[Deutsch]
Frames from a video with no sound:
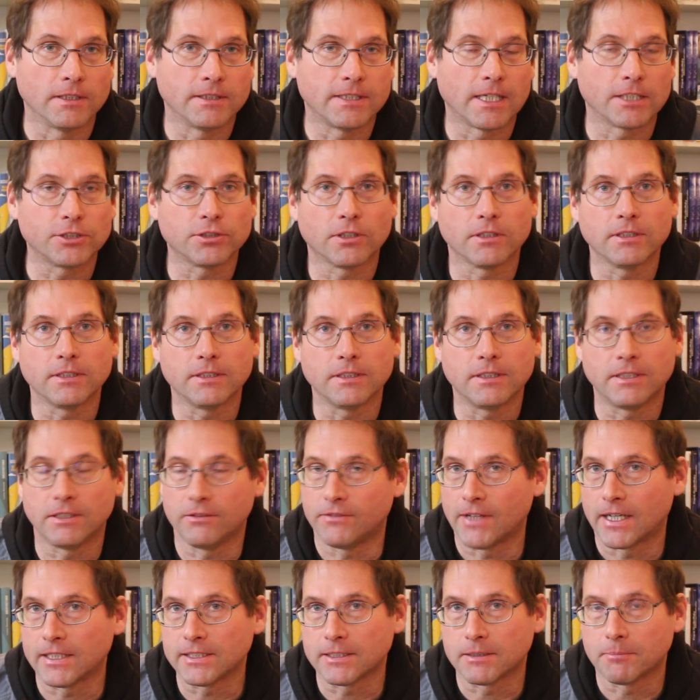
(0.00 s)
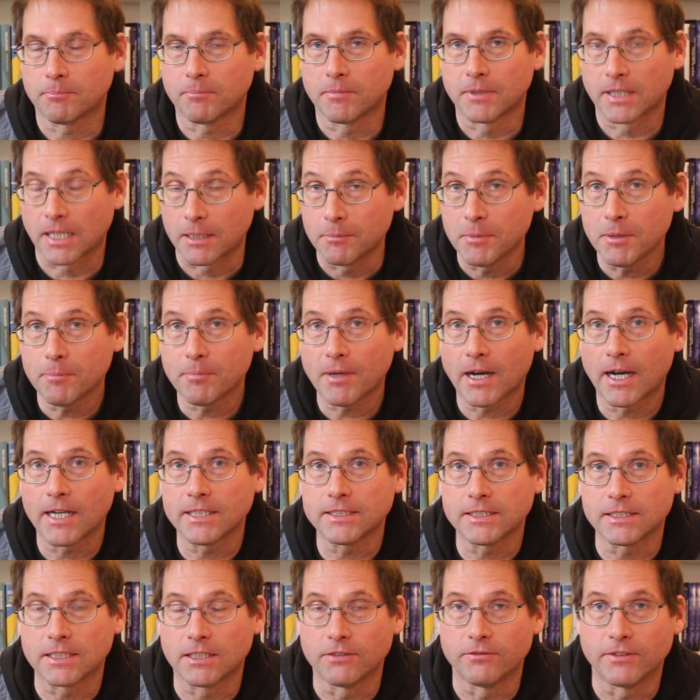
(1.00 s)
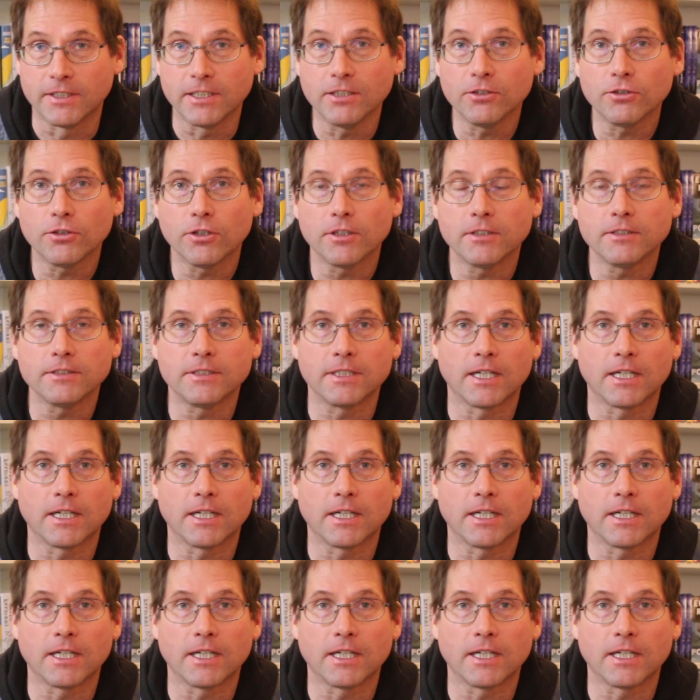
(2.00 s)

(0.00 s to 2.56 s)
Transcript: Sie hat schon diverse Krimipreise gewinnen können.